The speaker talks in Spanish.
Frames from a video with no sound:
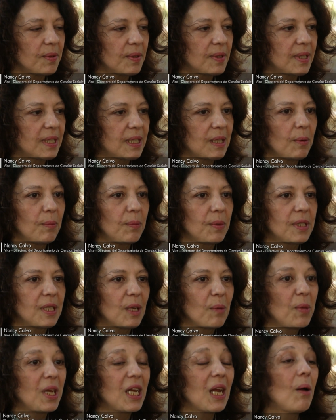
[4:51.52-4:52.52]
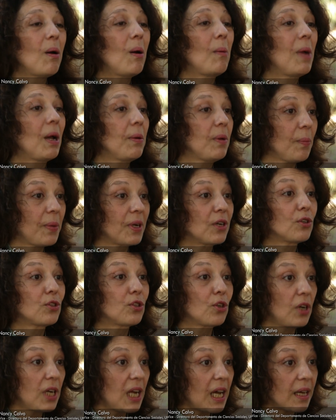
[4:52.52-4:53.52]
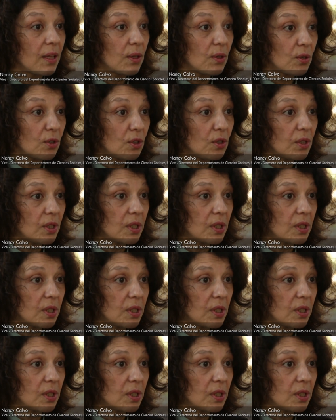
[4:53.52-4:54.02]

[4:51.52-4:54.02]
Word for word: se, miraba más bien para otro lado, ¿no?